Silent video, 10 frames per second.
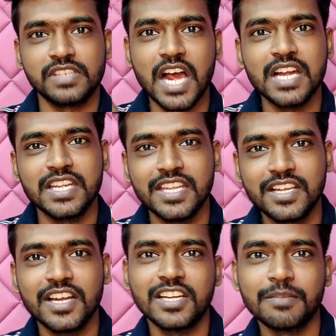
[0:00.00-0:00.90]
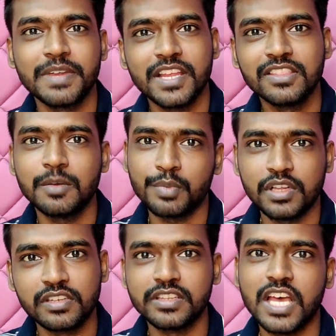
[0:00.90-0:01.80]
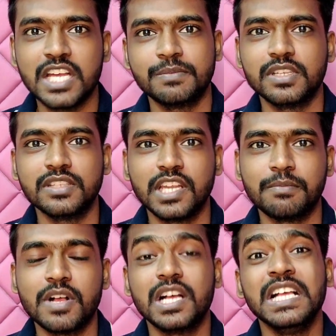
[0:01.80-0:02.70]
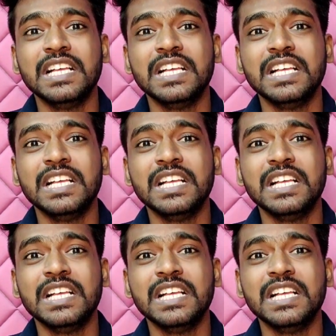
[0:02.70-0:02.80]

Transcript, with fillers: ஸ்டார்டிங் கட்டமே எந்த ப்ராசலேருந்து ஆரம்பிக்க தெரியுமா